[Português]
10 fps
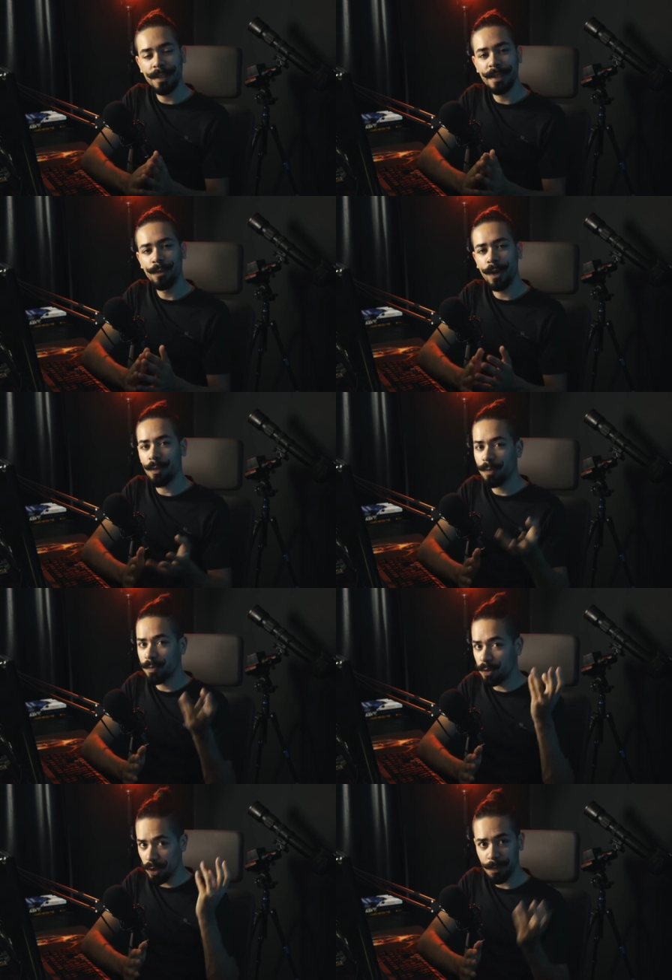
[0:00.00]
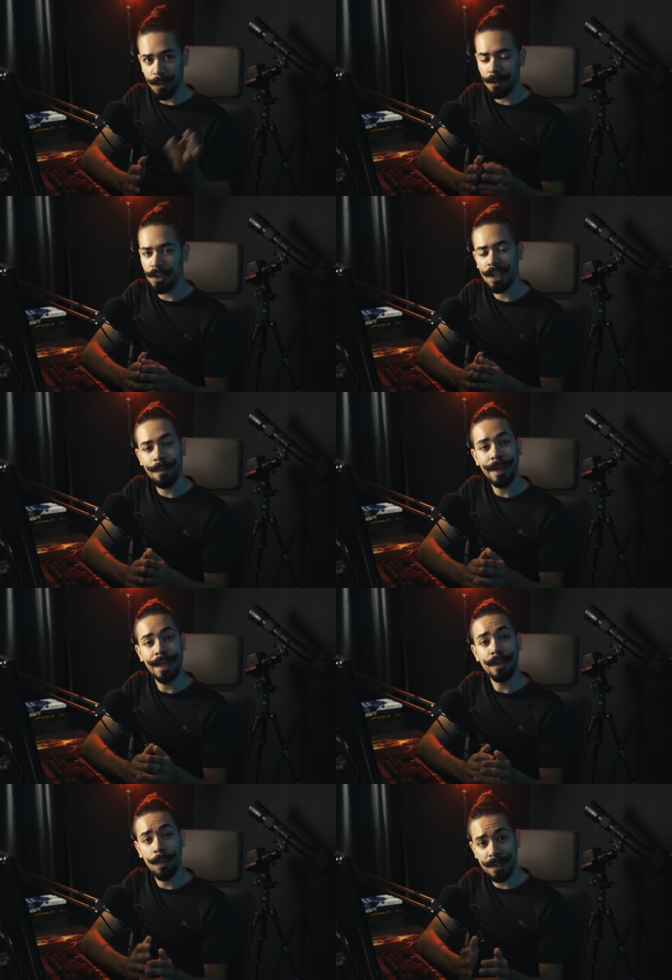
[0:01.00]
E no ano de 2020 acabei
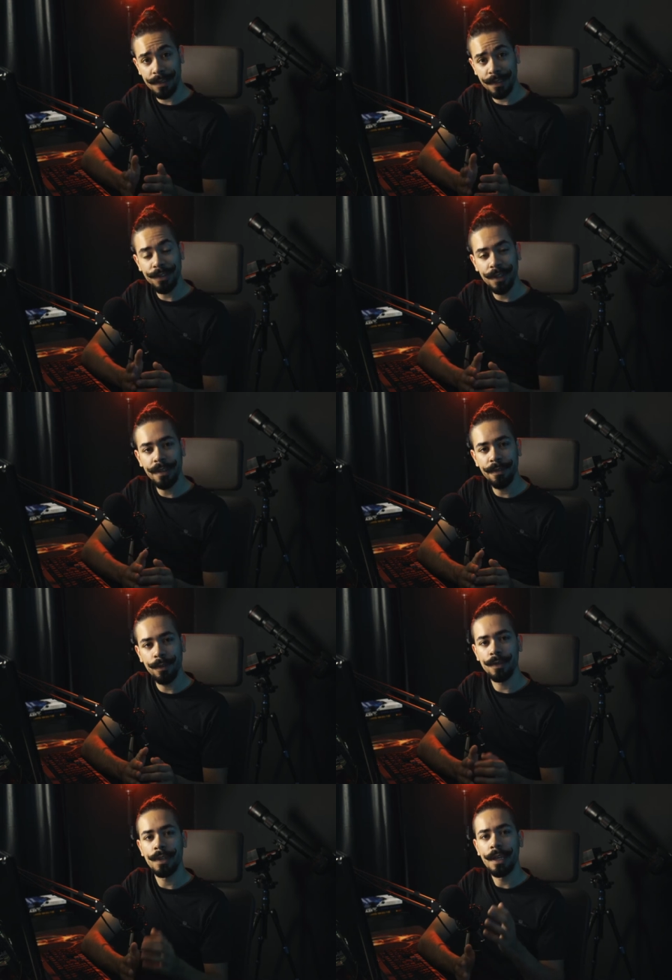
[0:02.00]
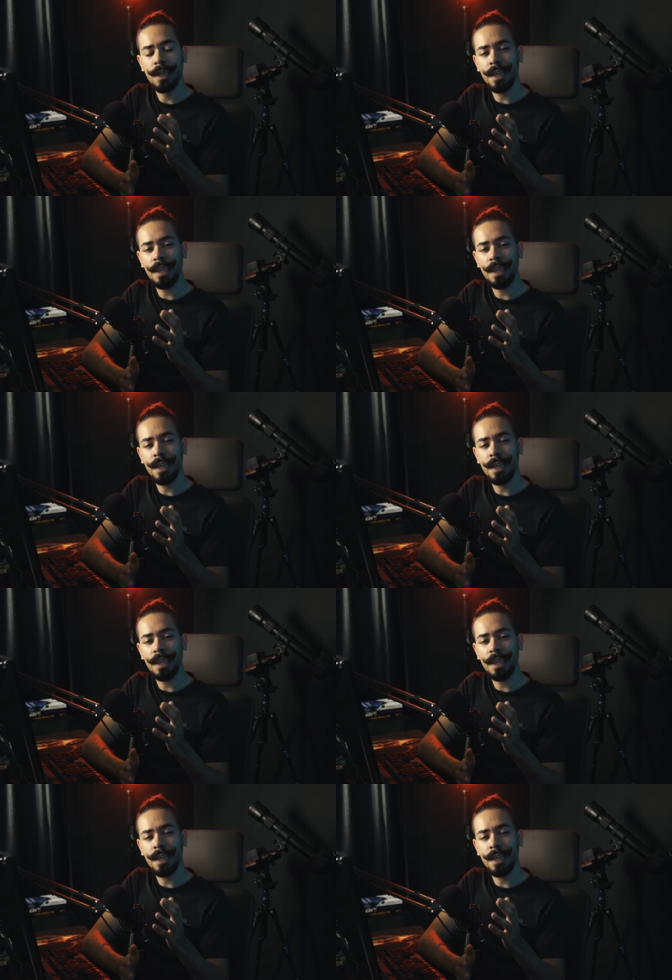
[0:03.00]
lendo bastante livros.